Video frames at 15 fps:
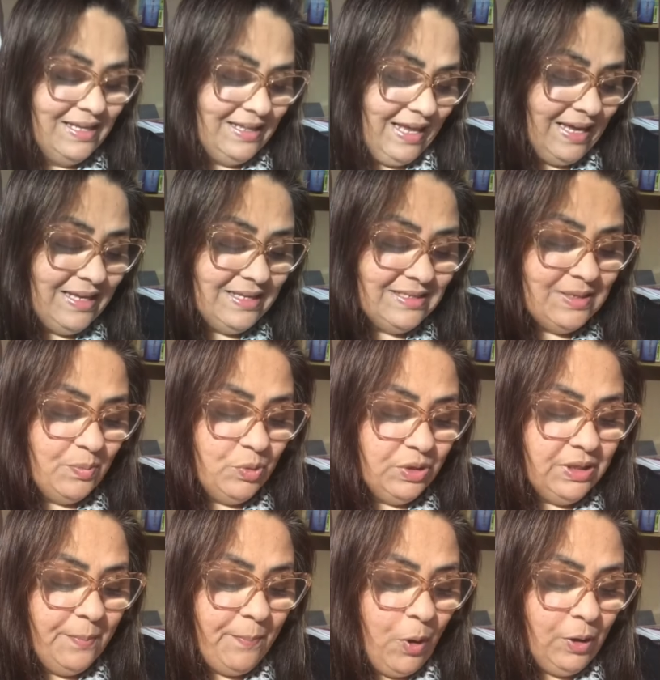Né? E isso é
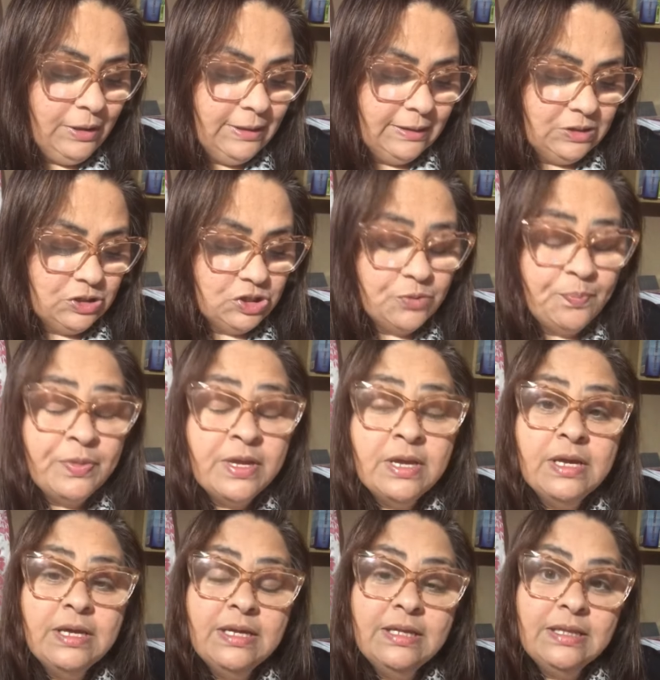muito importante.
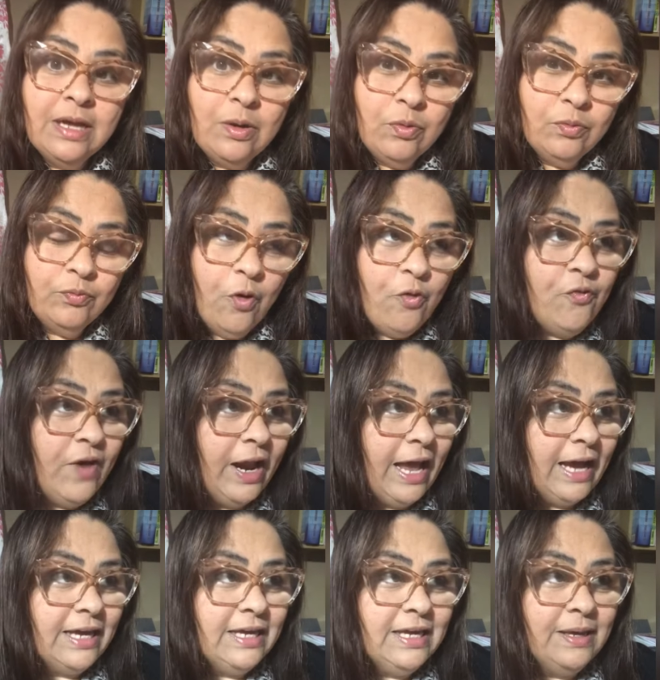Então, vou
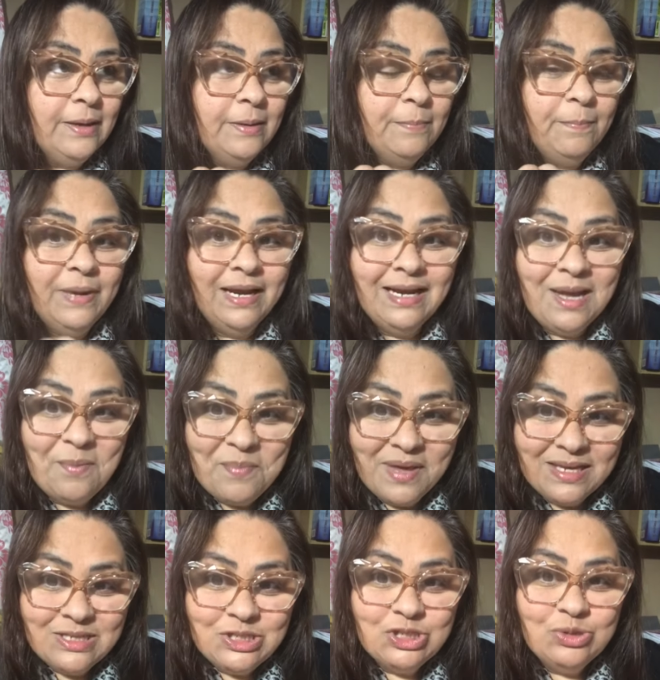falar aqui
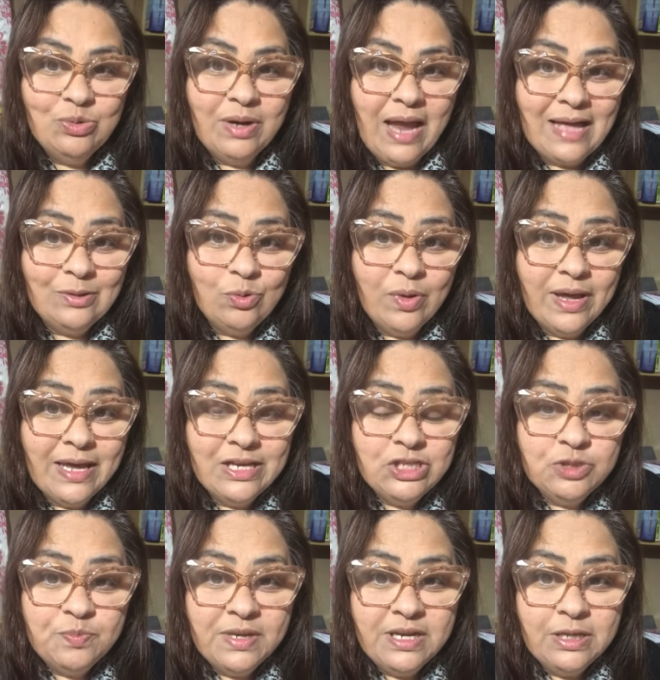plenamente do lado
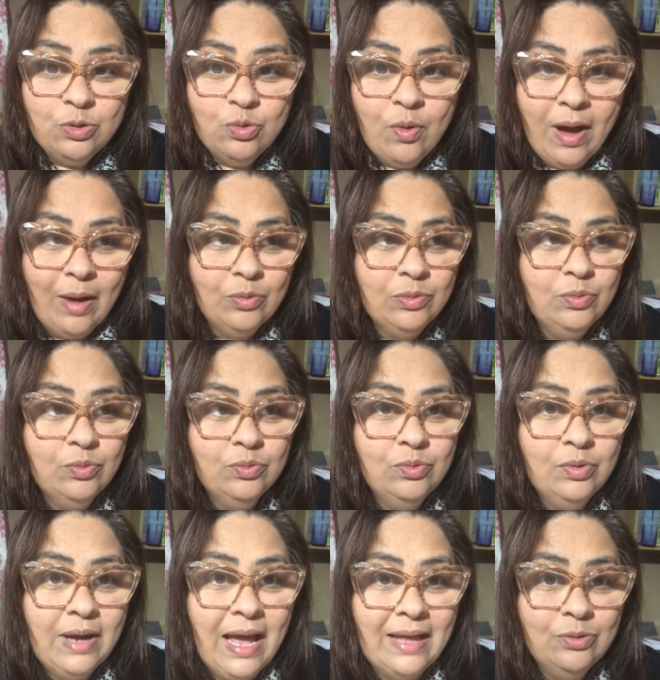espiritual, do,
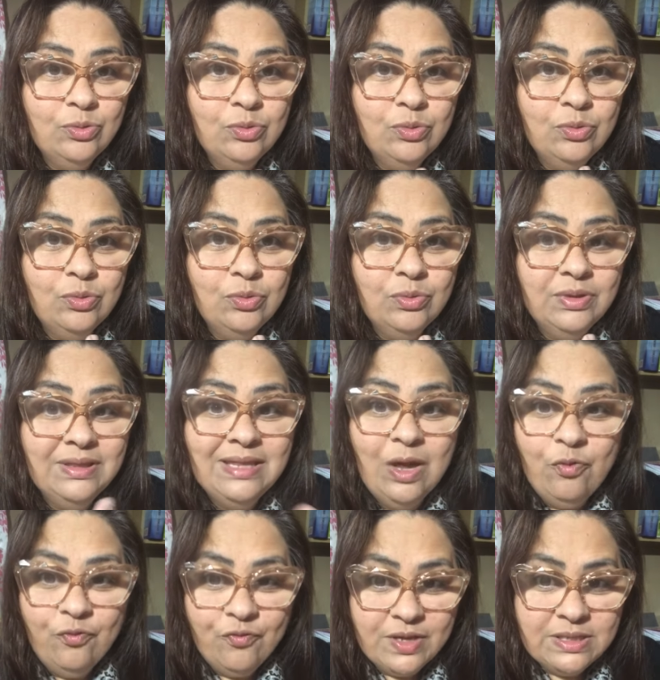do lado
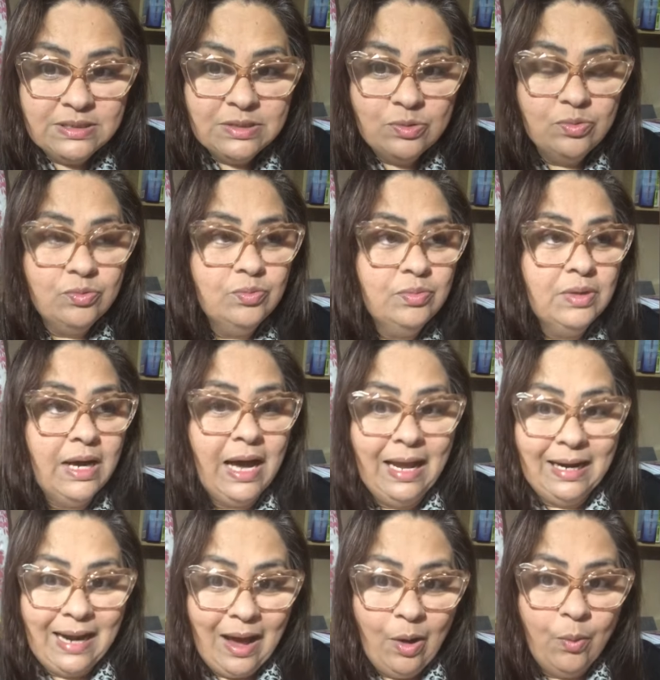não físico,
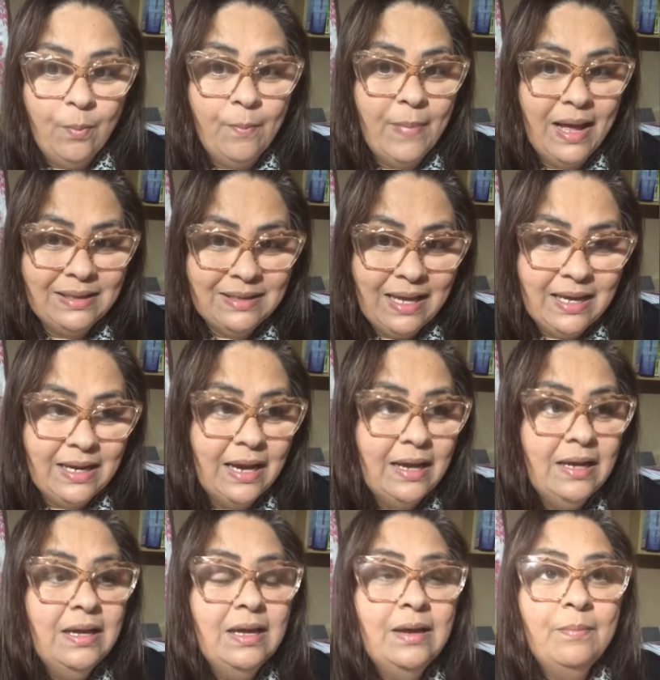carnal, matéria,
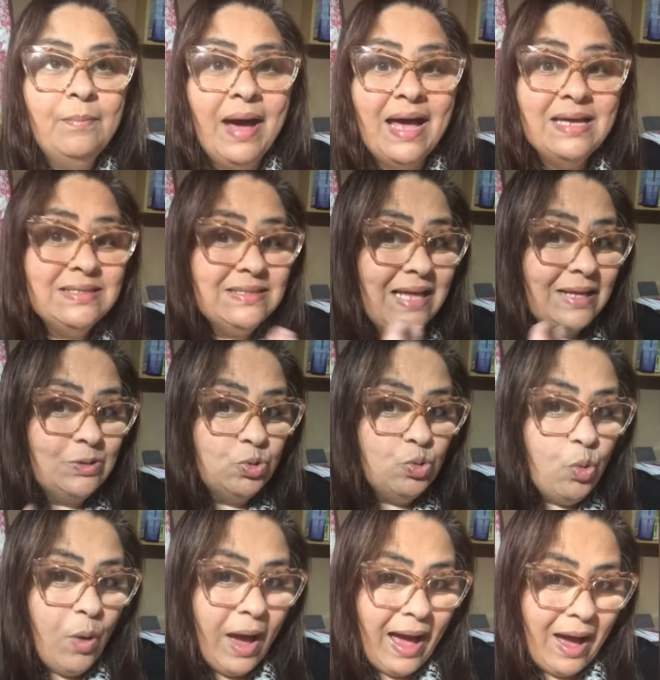mas da
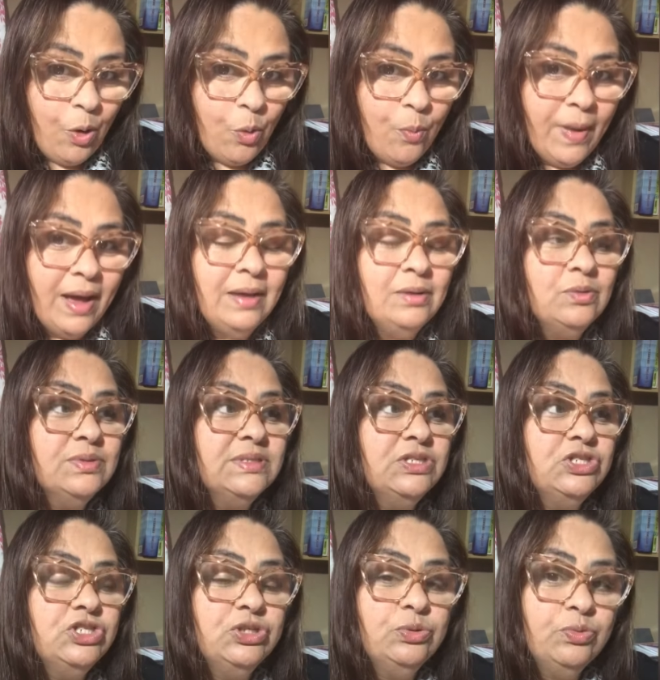tua alma no
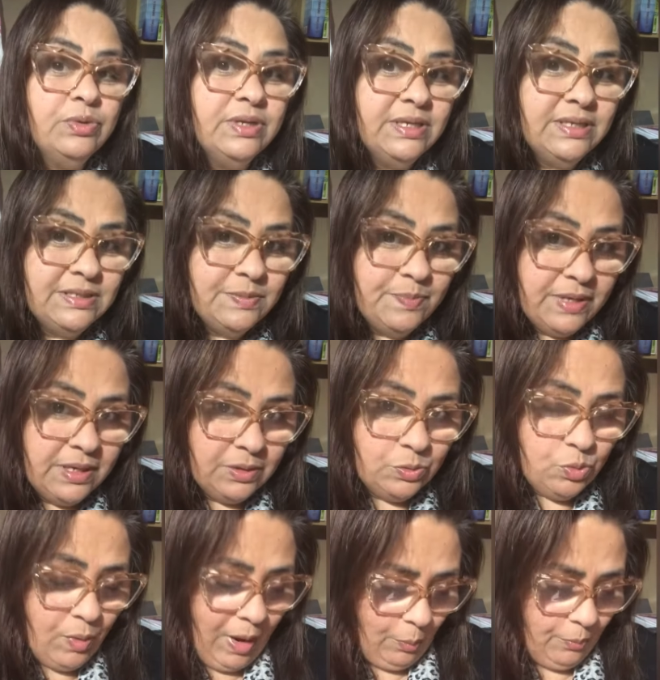sentido
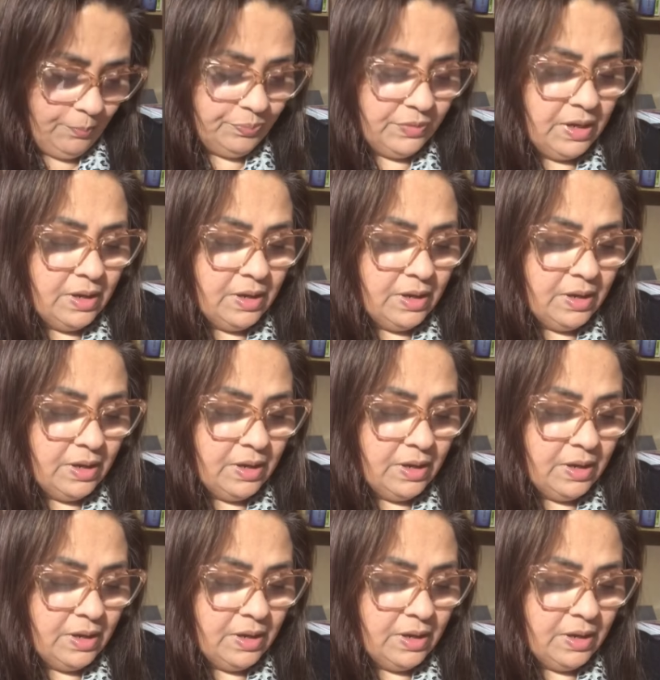espiritual.